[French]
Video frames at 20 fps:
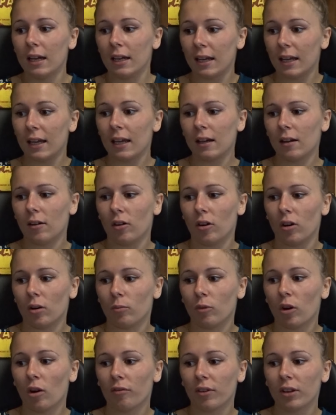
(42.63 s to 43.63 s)
Et euh,
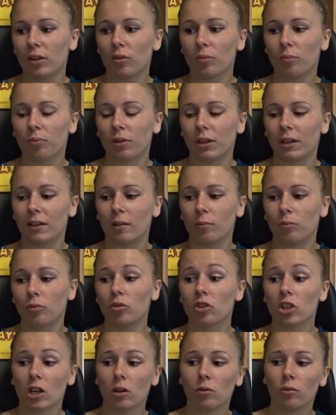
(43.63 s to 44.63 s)
moi en fait depuis le début
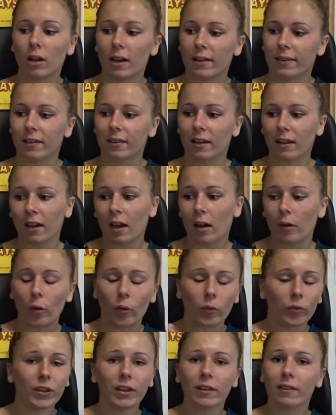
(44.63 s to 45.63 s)
j'ai lu la saga euh,
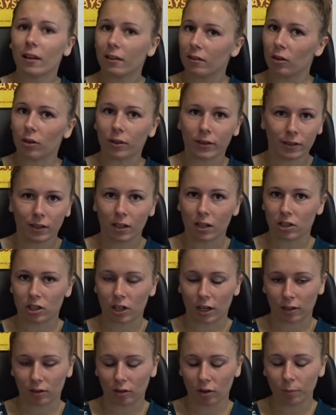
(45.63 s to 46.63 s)
dès sa sortie à
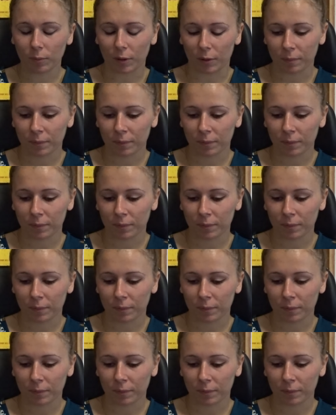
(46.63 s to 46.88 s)
chaque tome.